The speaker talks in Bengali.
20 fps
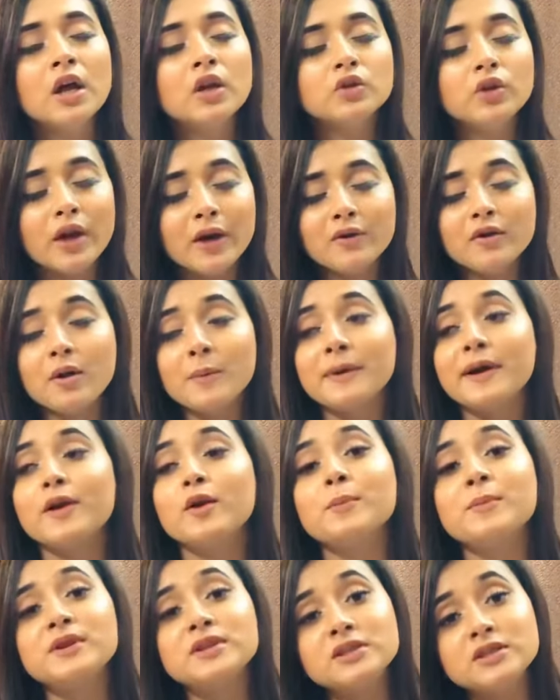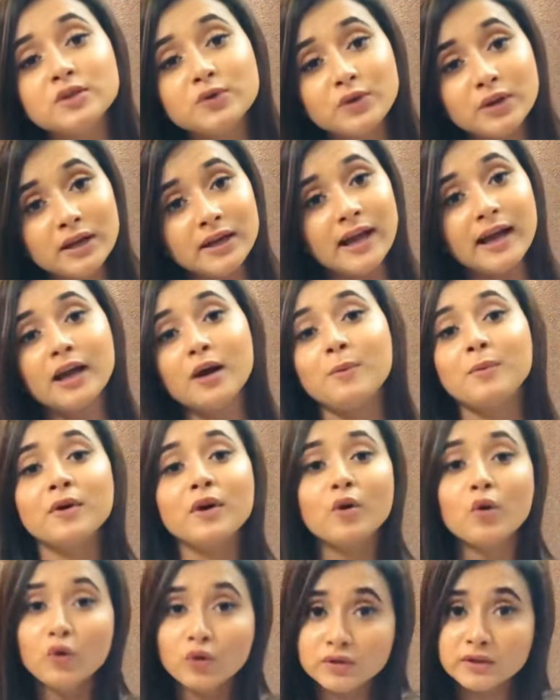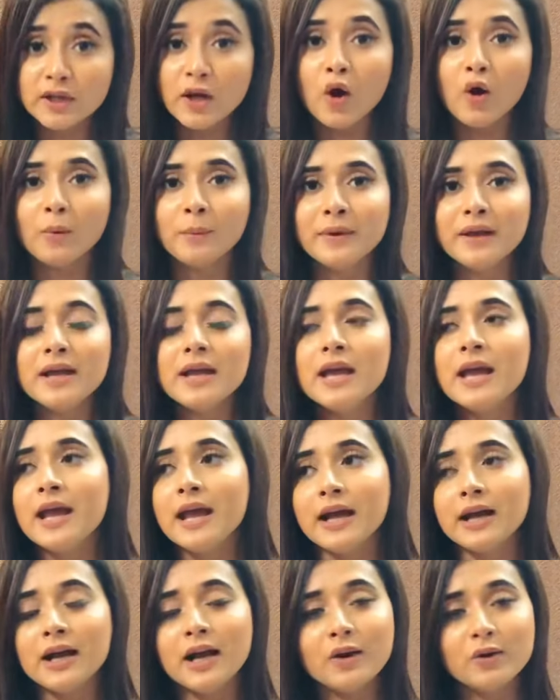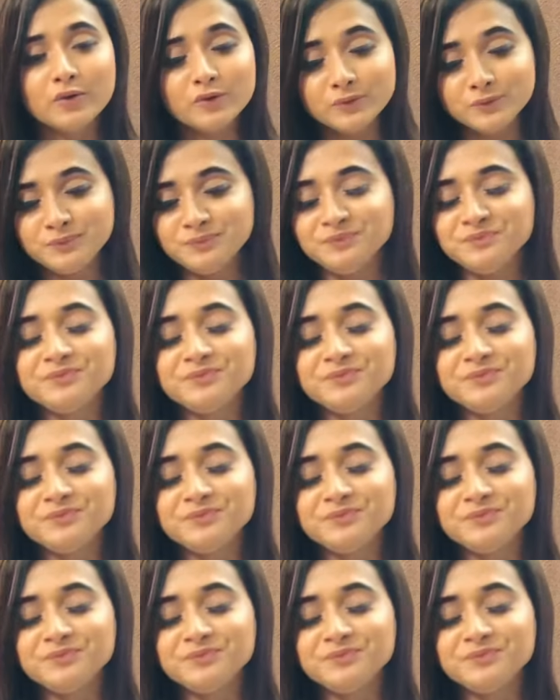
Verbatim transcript: তো এখন আমাকে আরও বেশি করে লেখাপড়া করতে হবে কারণ